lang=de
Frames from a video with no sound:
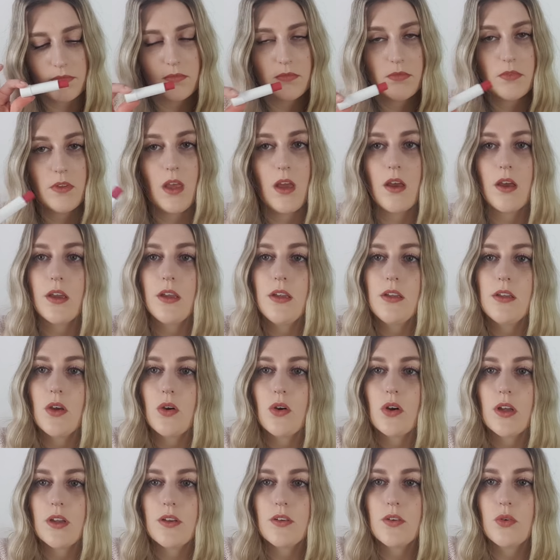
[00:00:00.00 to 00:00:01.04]
ja, riecht auch
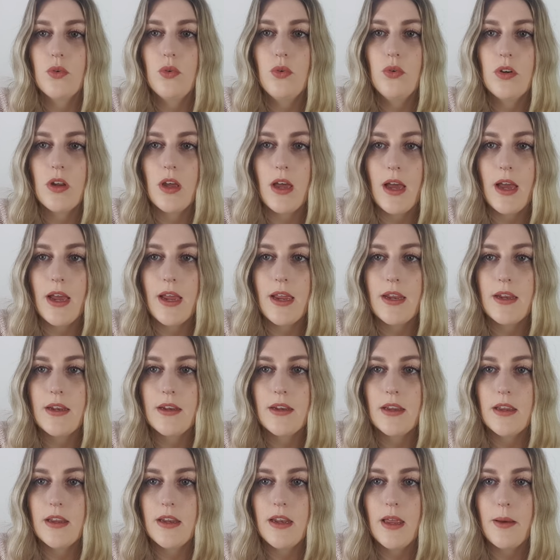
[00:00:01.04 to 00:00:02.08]
ganz gut, ein
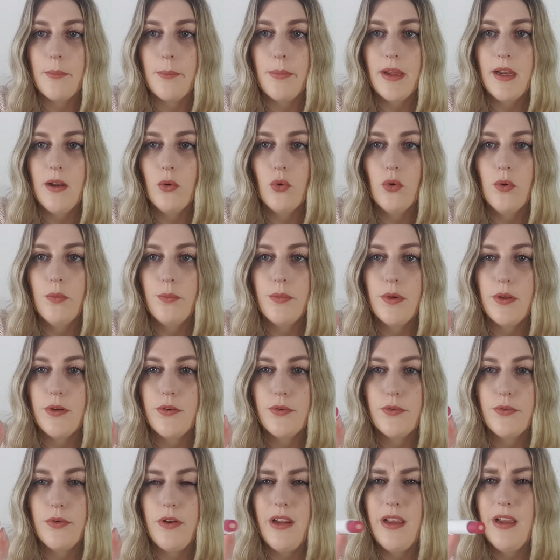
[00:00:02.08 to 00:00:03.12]
Labello mit
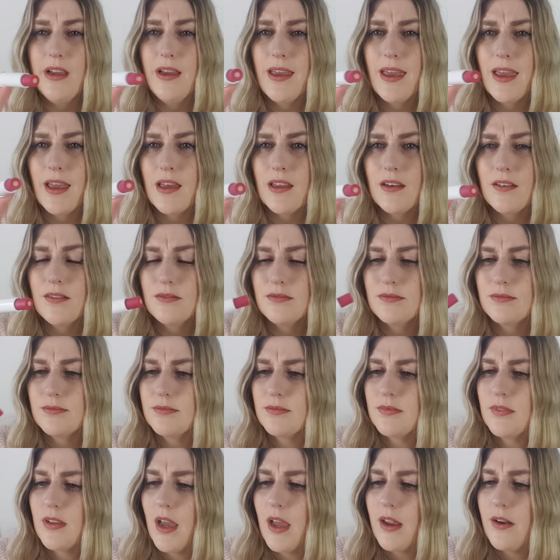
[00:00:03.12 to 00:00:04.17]
Pflegekern.
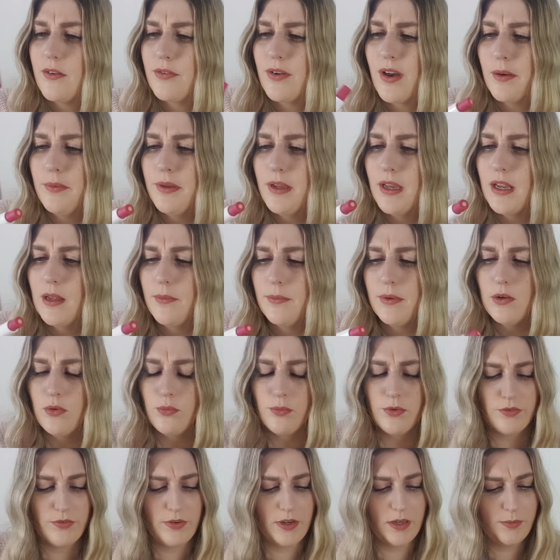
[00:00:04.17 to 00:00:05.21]
Ein farbiger Labello mit
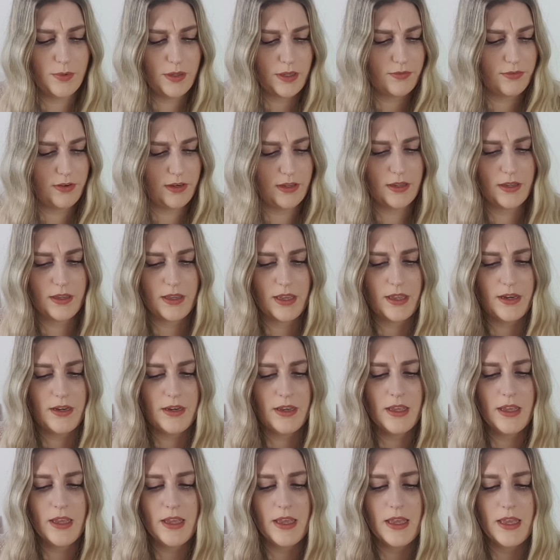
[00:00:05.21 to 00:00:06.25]
Pflege Pflegekern.
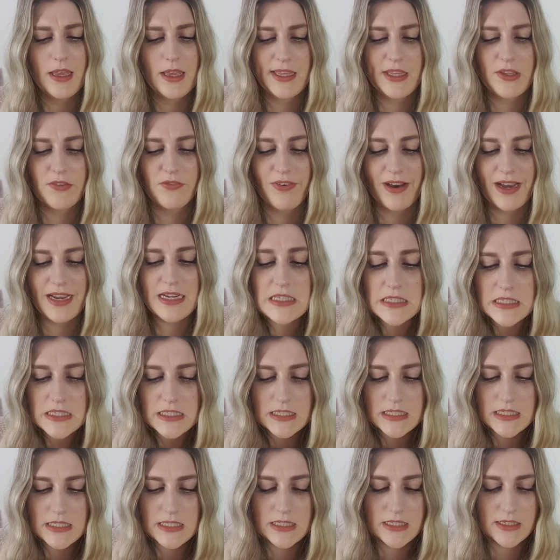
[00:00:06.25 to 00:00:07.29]
Ich weiß es
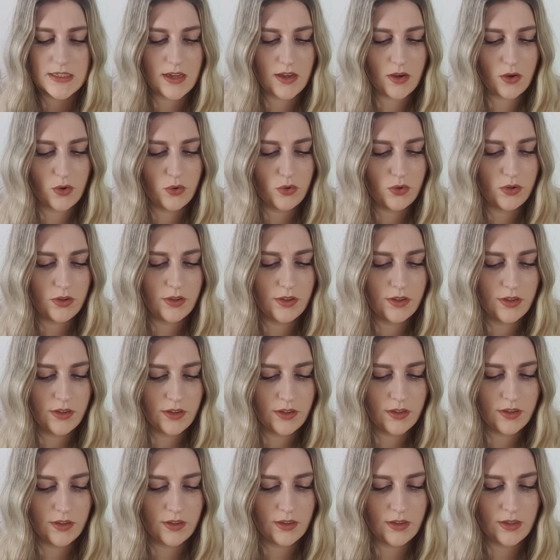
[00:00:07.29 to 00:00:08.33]
nicht genau.
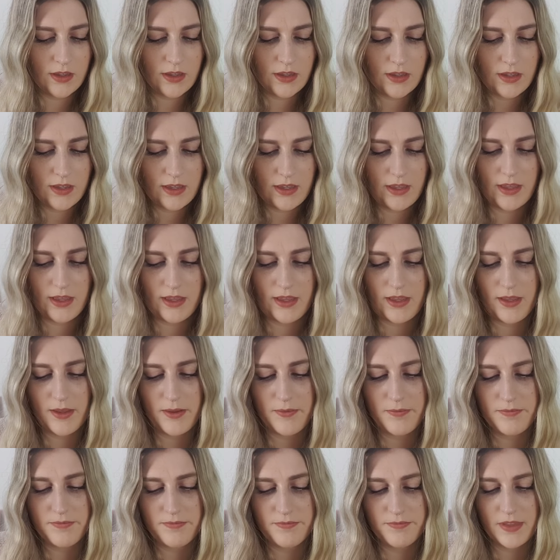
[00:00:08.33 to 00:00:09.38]

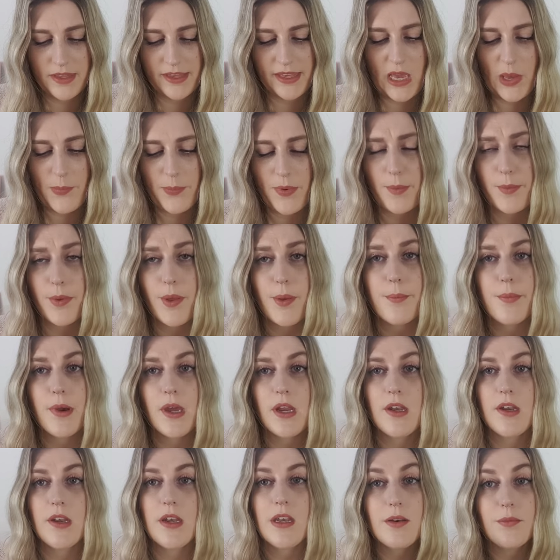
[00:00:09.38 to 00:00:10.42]
Ähm, ich habe aber
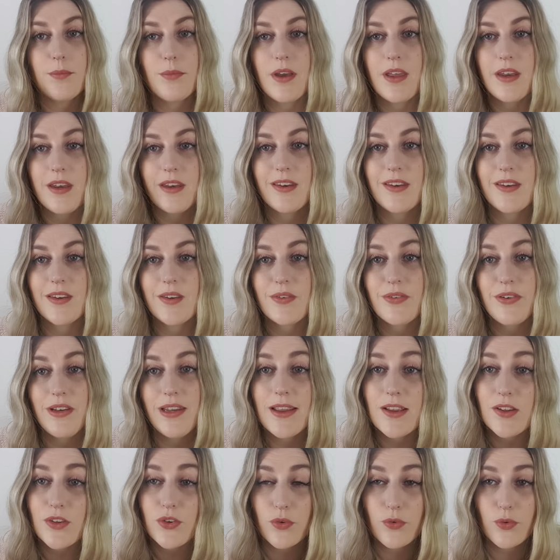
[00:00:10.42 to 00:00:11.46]
mein, mein
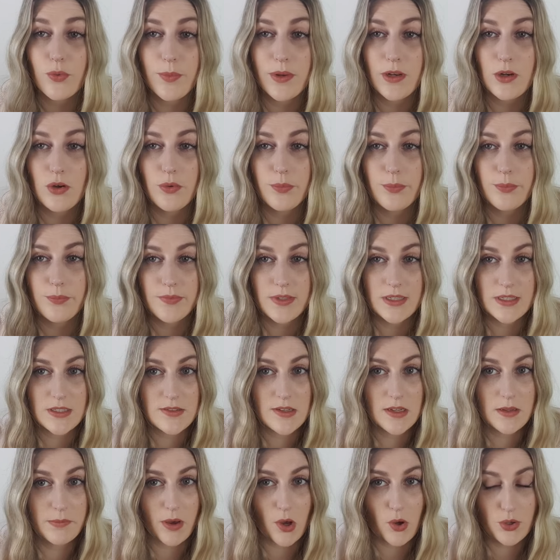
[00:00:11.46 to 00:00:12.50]
Pflegezeug für meine Lippen,
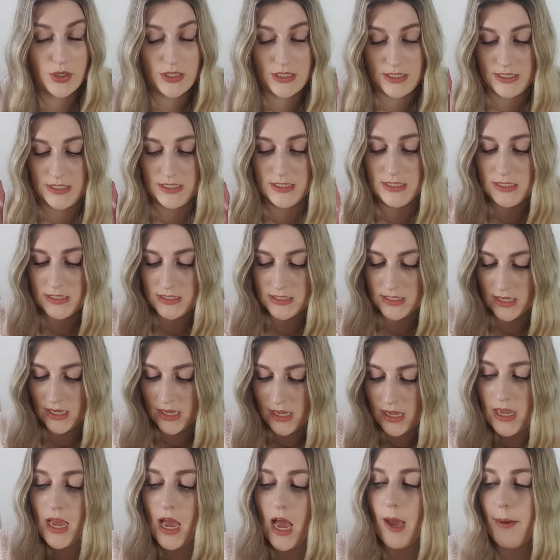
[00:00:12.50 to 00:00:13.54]
deswegen brauche ich das nicht.
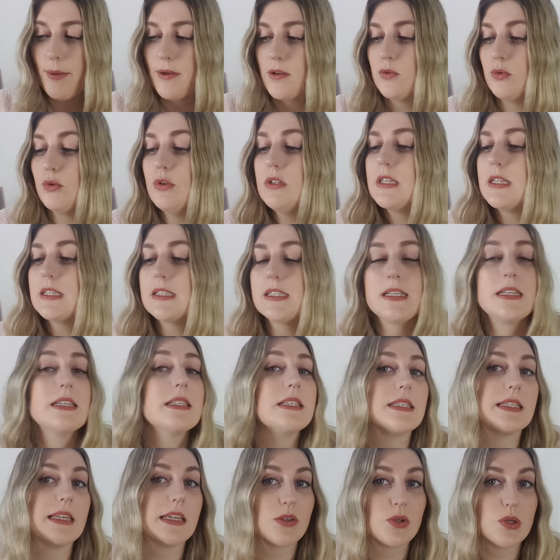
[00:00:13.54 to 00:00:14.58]
Aber grundsätzlich ist
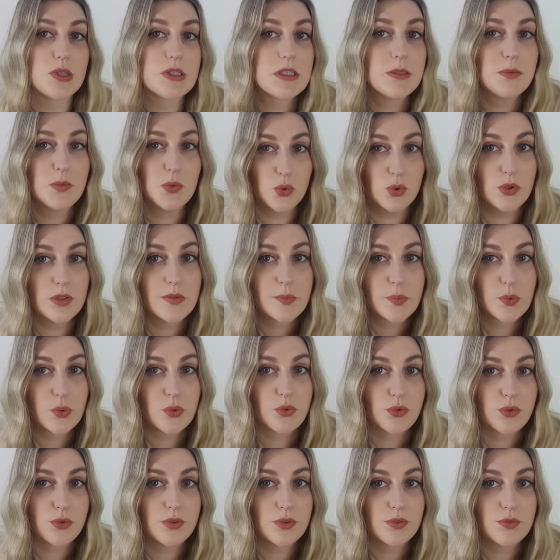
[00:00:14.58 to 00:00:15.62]
es ja trotzdem ein cooles
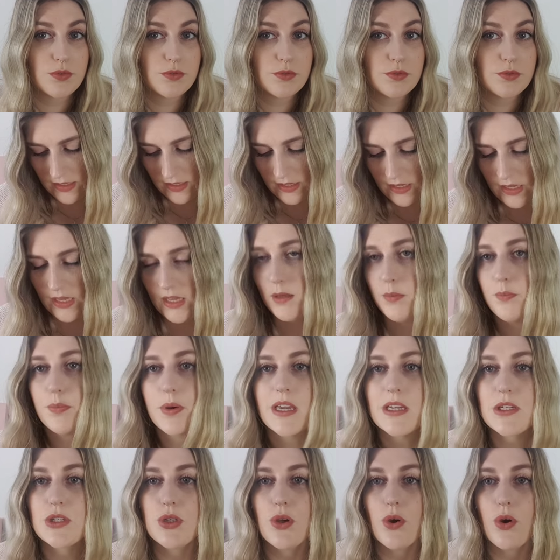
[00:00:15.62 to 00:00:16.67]
Produkt. Ich
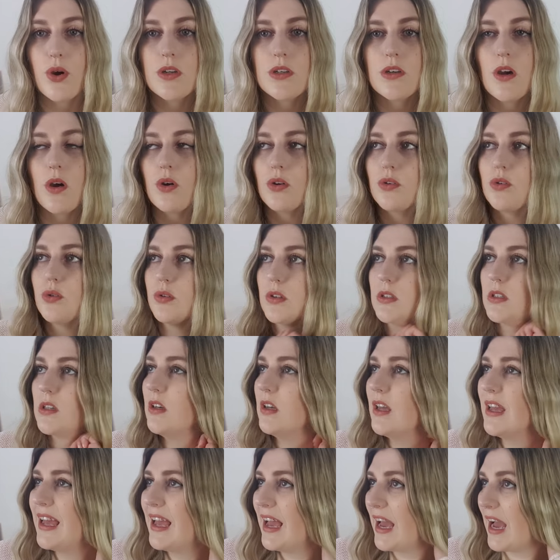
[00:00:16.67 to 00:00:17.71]
presche hier heute auch durch, ne?
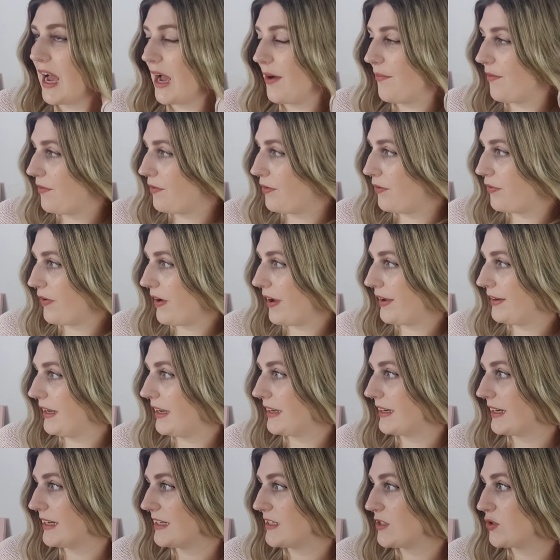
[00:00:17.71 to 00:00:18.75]
Aber wir fahren ja
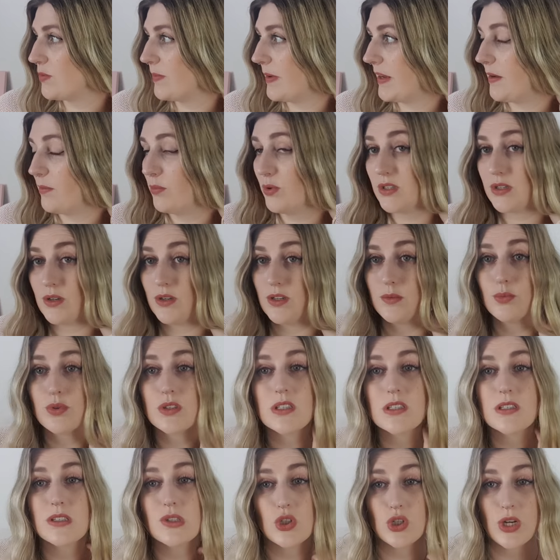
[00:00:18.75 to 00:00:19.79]
gleich zu meiner Mutter und ich muss
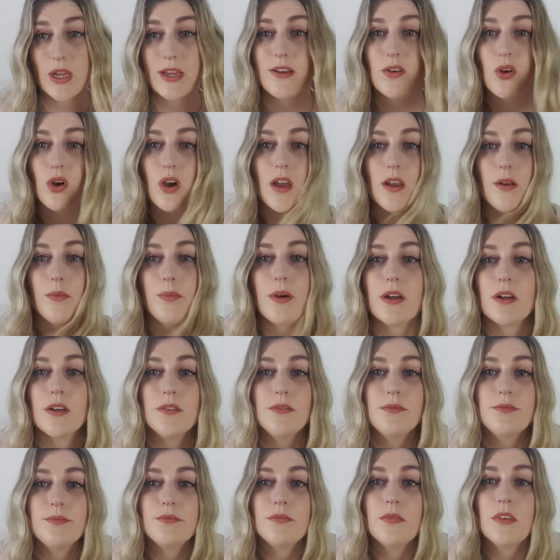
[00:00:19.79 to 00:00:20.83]
das Geschenk noch
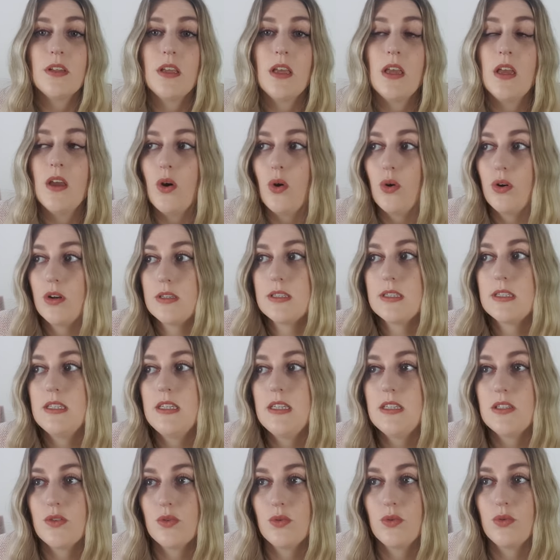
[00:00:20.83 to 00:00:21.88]
einpacken. Und es ist
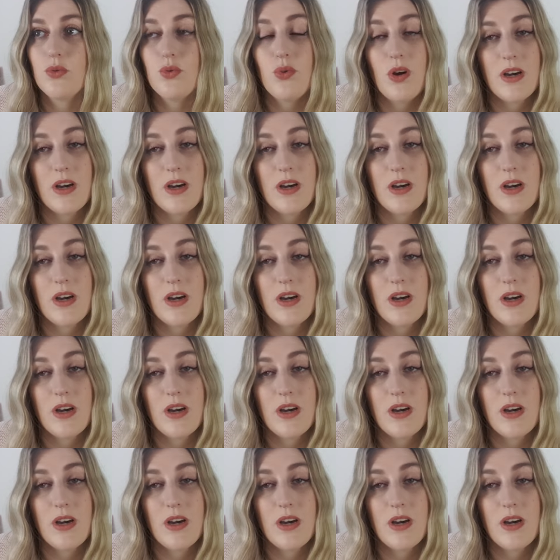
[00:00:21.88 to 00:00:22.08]
nicht so, du